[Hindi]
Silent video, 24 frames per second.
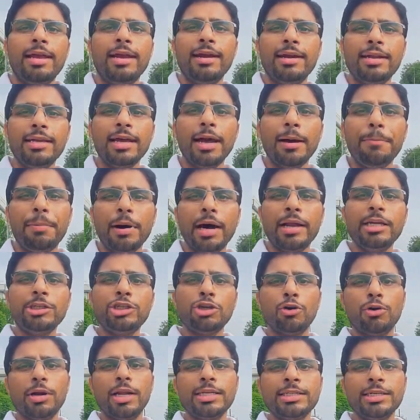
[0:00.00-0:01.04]
इंडिया पानी
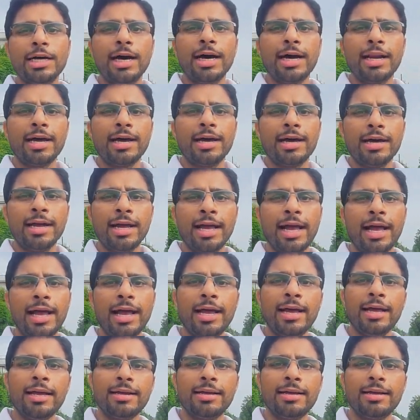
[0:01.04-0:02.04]
छोड़ने जा रहा है